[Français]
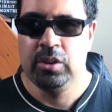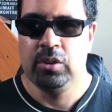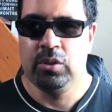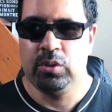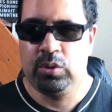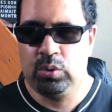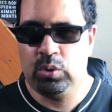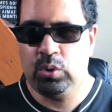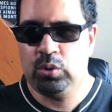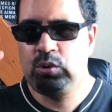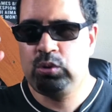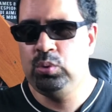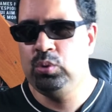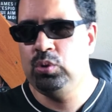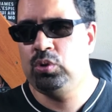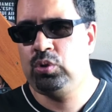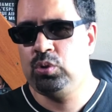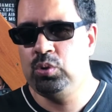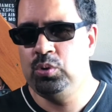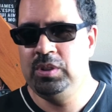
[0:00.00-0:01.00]

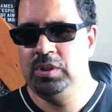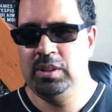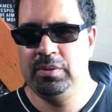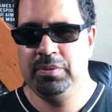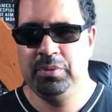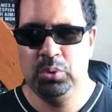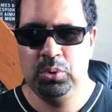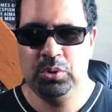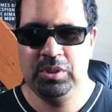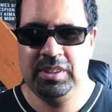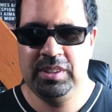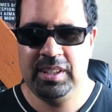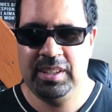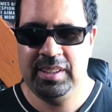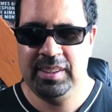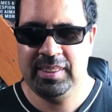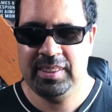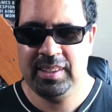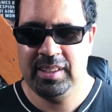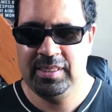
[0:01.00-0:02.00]
Surtout qu'au niveau
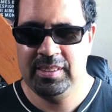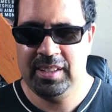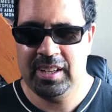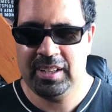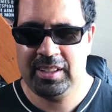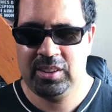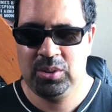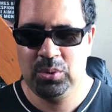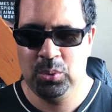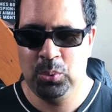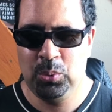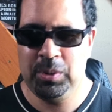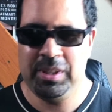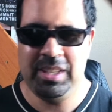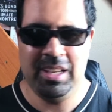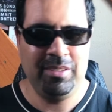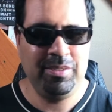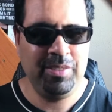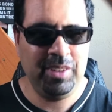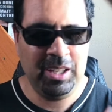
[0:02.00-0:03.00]
des scènes d'action, il
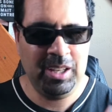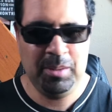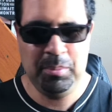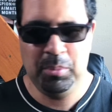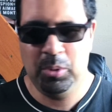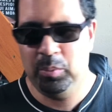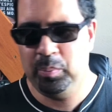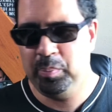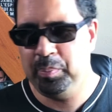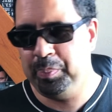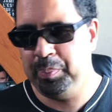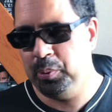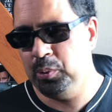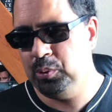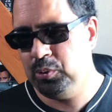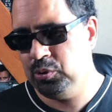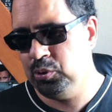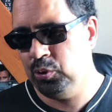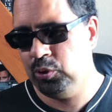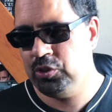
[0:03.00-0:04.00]
y a vraiment
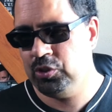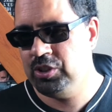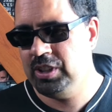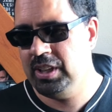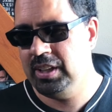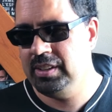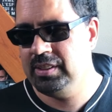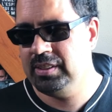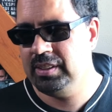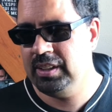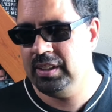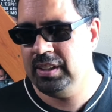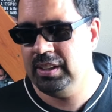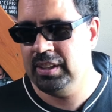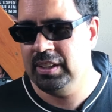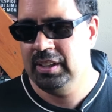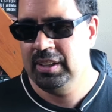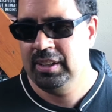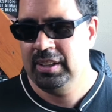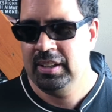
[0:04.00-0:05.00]
peu
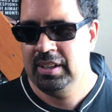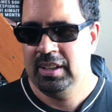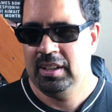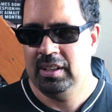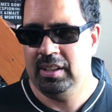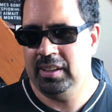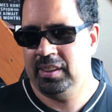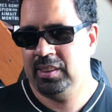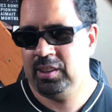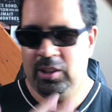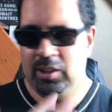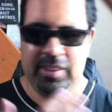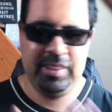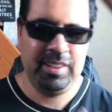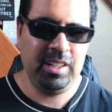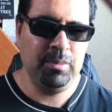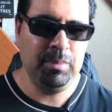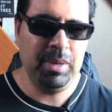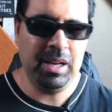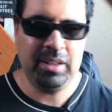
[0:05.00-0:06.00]
d'originalité. Les seules
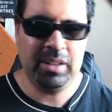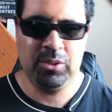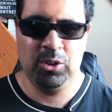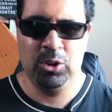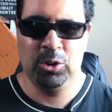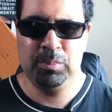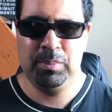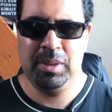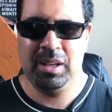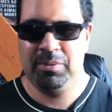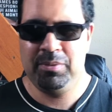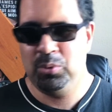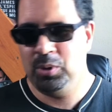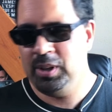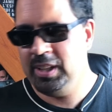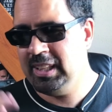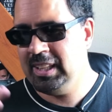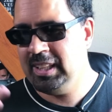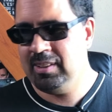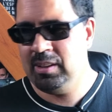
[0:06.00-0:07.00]
scènes marquantes, ben, vous
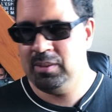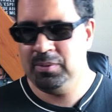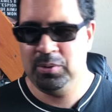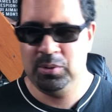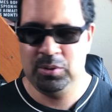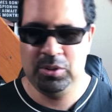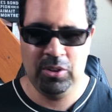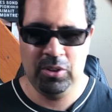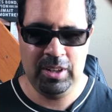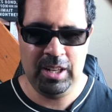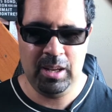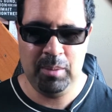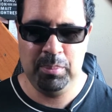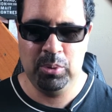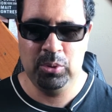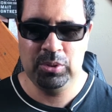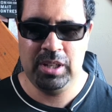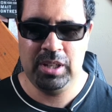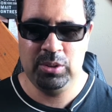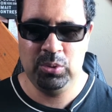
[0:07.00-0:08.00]
les avez vues dans la
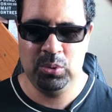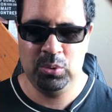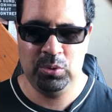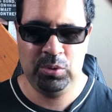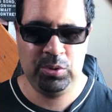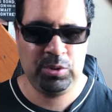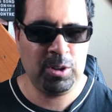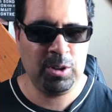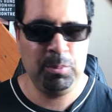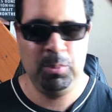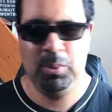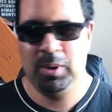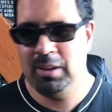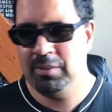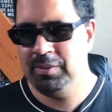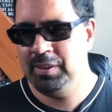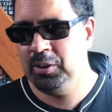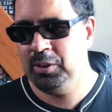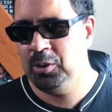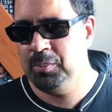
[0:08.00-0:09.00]
bande-annonce, comme vous
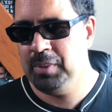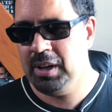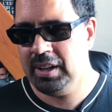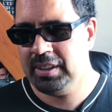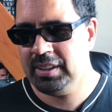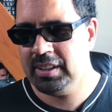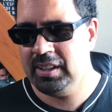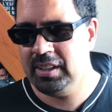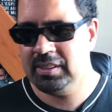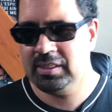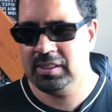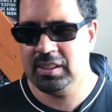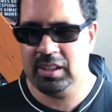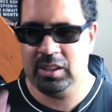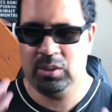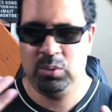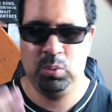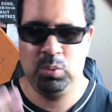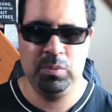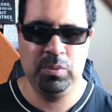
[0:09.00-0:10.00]
l'avez remarqué
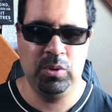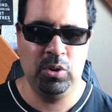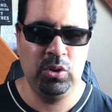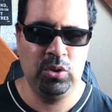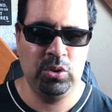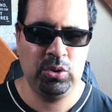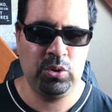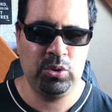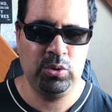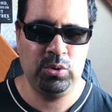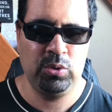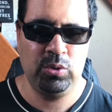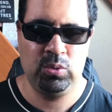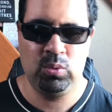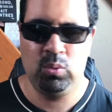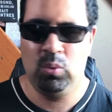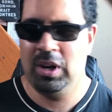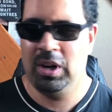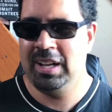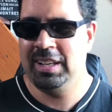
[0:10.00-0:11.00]
très souvent, que ce
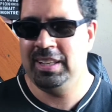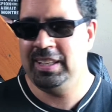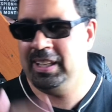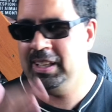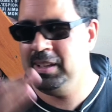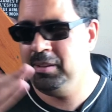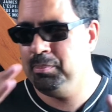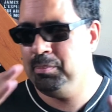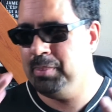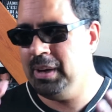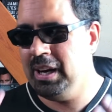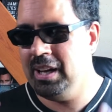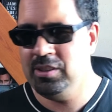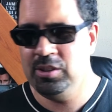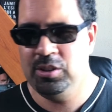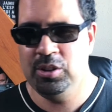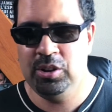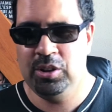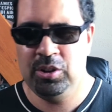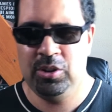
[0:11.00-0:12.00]
soit les
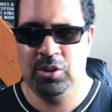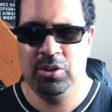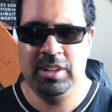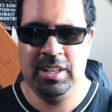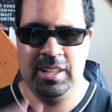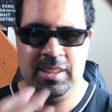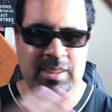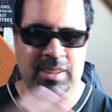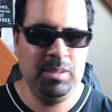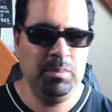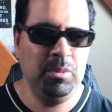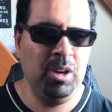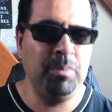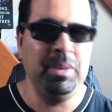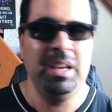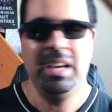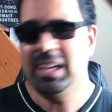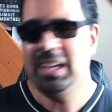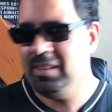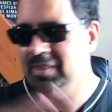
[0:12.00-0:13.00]
bagnoles, les
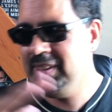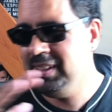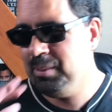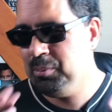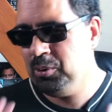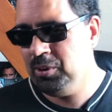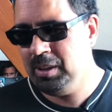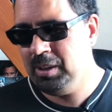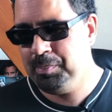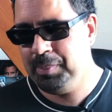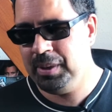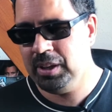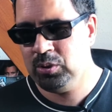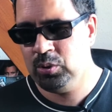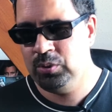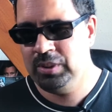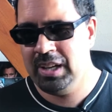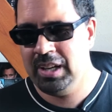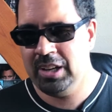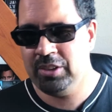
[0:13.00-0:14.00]
immeubles, évidemment les
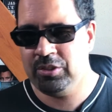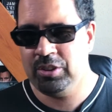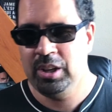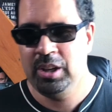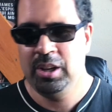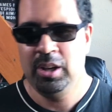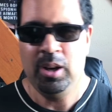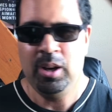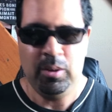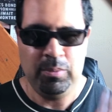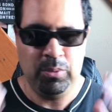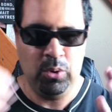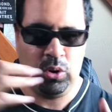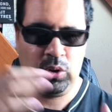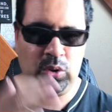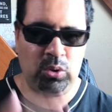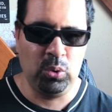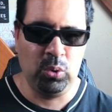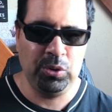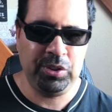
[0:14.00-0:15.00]
personnages vont
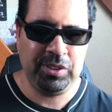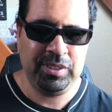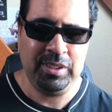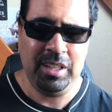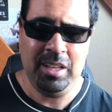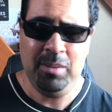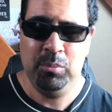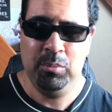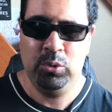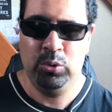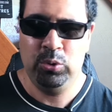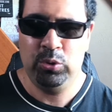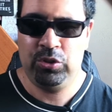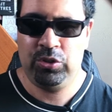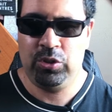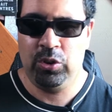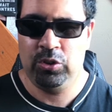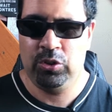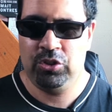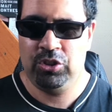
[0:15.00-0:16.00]
constamment
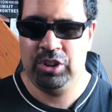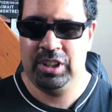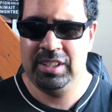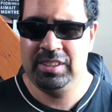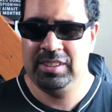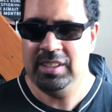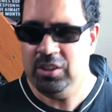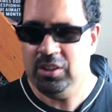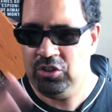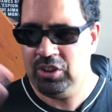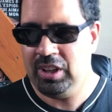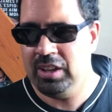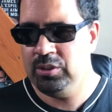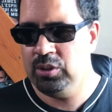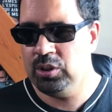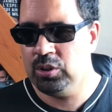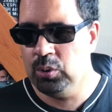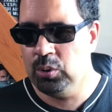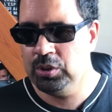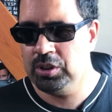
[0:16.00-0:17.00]
changer d'échelle
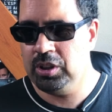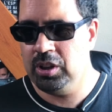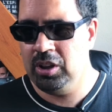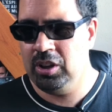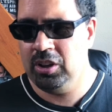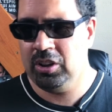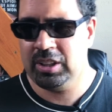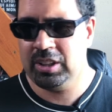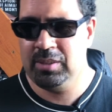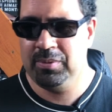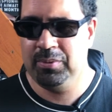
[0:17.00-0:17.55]
de grandeur, ils